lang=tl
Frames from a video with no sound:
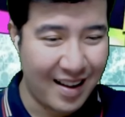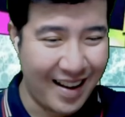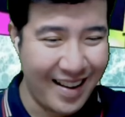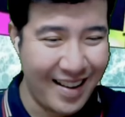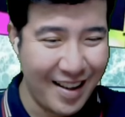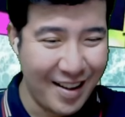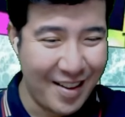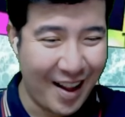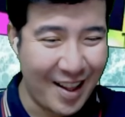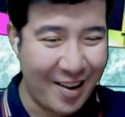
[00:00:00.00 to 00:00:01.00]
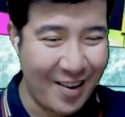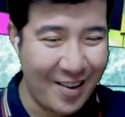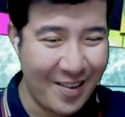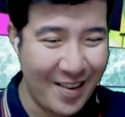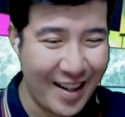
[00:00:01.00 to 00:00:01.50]
Ay, si Ate Girl,
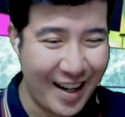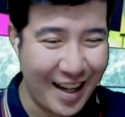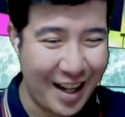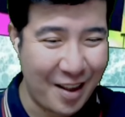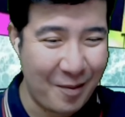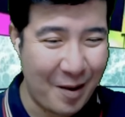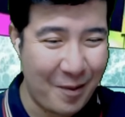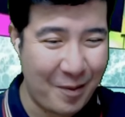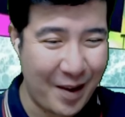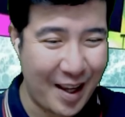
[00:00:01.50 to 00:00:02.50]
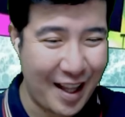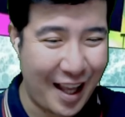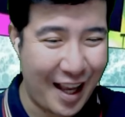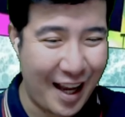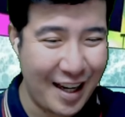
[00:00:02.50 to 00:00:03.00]
no, hindi na talaga siya makapagpigil
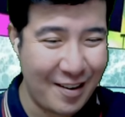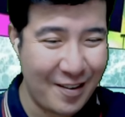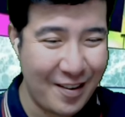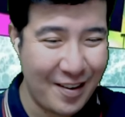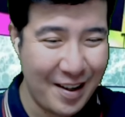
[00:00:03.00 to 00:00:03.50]
kay Kyle. No?